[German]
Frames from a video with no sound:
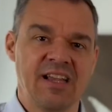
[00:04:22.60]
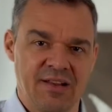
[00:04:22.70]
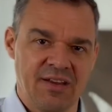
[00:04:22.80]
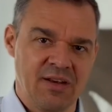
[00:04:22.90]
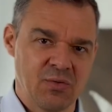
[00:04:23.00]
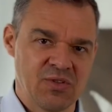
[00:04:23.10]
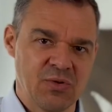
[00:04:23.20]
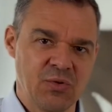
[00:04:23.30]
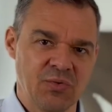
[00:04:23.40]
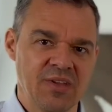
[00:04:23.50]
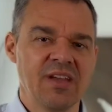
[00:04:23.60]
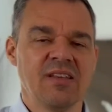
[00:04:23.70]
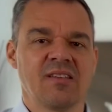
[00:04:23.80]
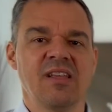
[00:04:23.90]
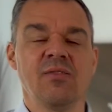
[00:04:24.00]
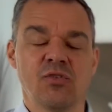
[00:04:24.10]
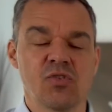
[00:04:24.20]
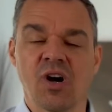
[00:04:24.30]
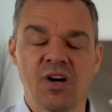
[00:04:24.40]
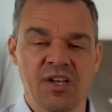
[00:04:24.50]
Das ist eine Illusion, das
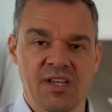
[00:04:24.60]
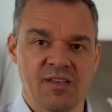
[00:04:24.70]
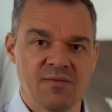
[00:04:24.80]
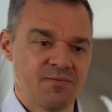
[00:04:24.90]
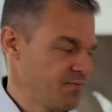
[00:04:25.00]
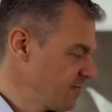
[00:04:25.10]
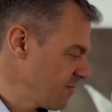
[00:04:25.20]
sind wir schon gar nicht.